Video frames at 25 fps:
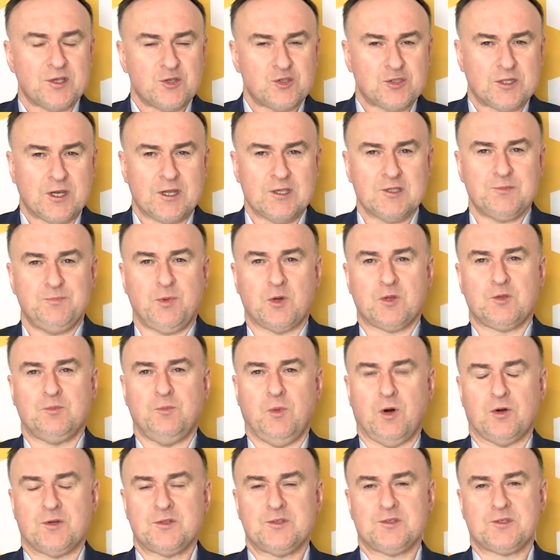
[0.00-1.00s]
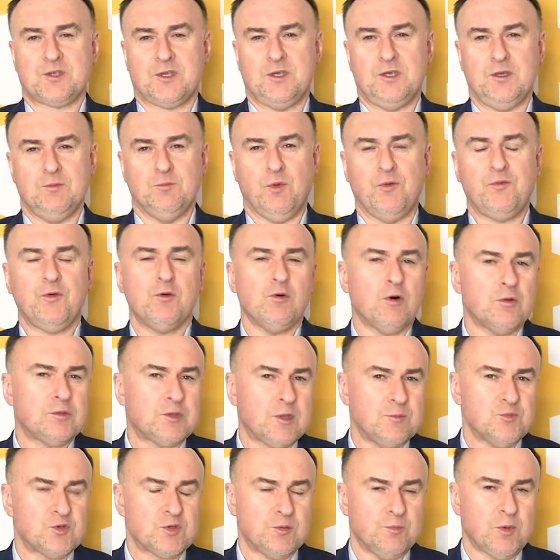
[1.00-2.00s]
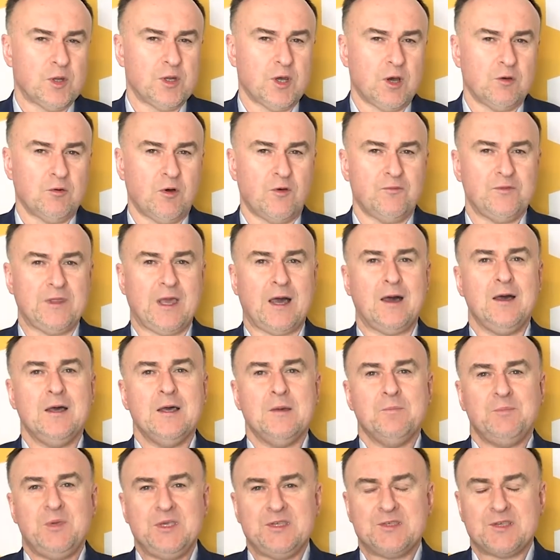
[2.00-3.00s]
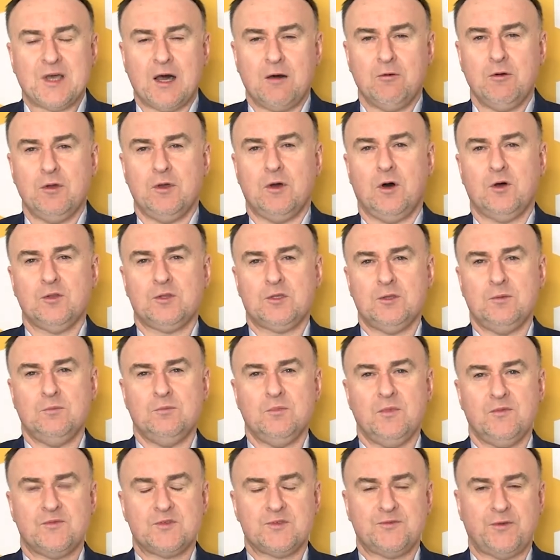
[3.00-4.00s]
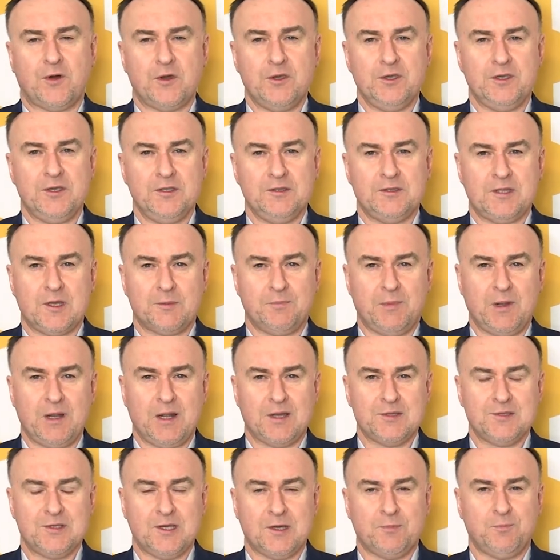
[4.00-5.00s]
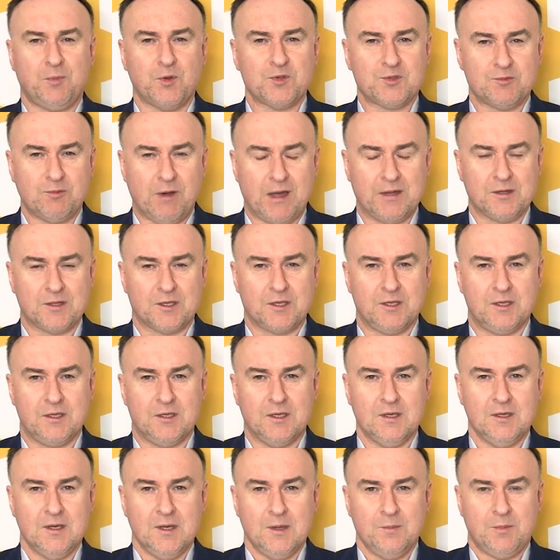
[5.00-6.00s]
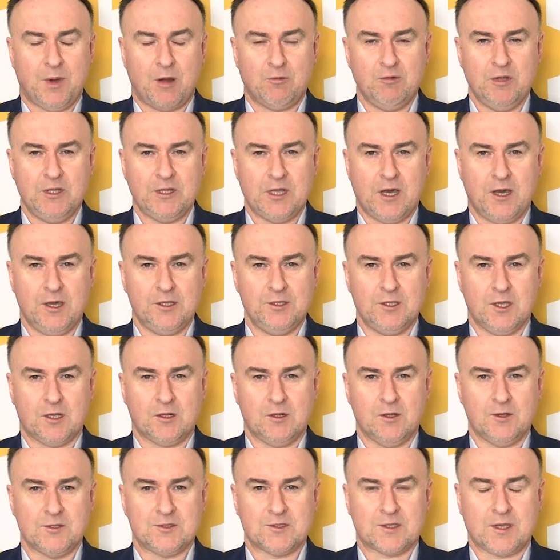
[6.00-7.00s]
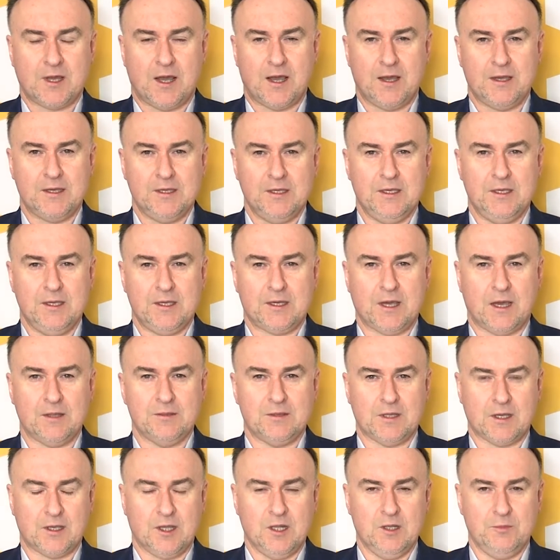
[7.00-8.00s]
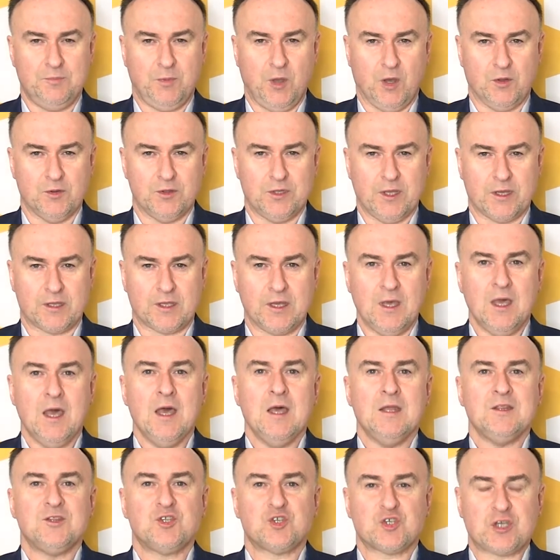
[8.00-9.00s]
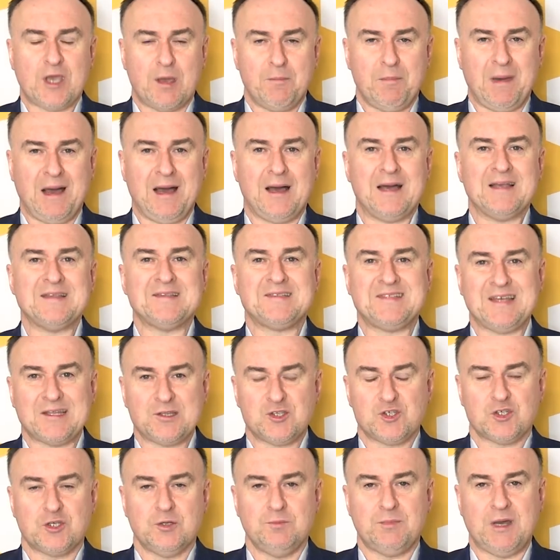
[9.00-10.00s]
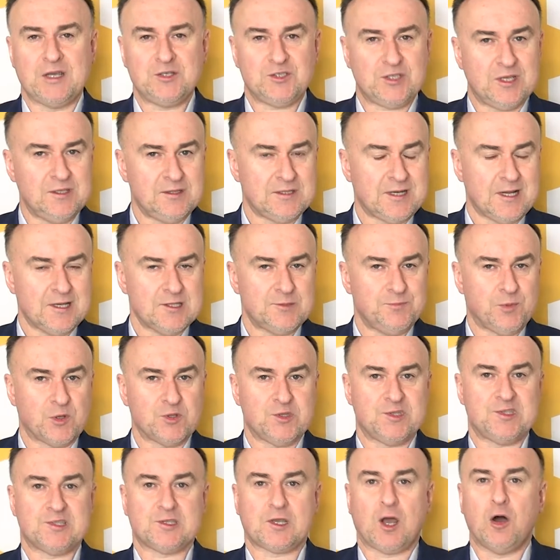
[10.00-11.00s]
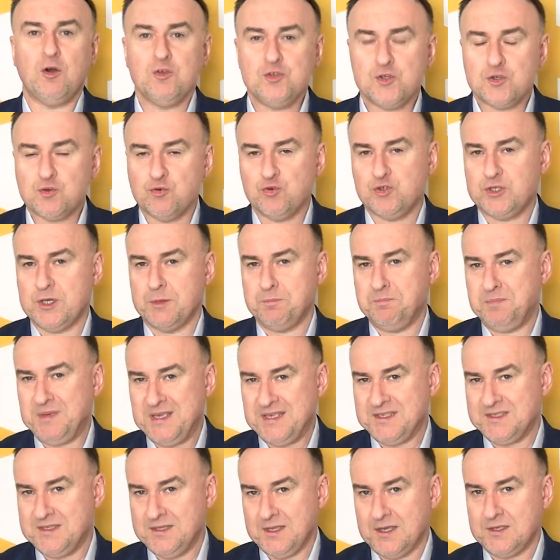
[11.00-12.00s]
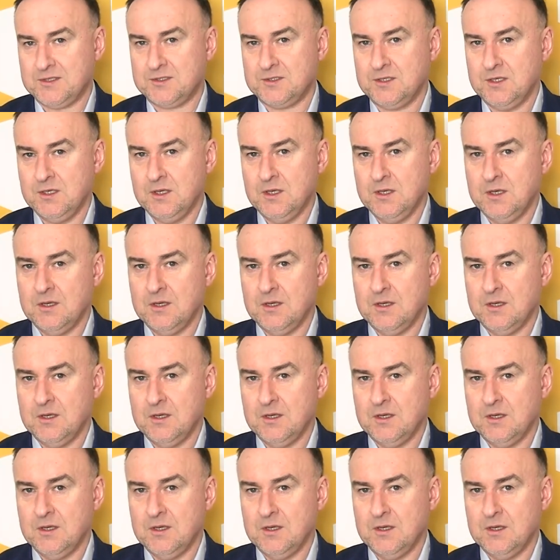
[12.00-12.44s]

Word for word: też transport morski. Mówił o tym Szymon Hołownia, pisały o tym w swoich interpelacjach posłanki Paulina Henikloska i Hanna Gilpiątek. piątek Trzeba zatrzymać ten transport. Skończył się biznes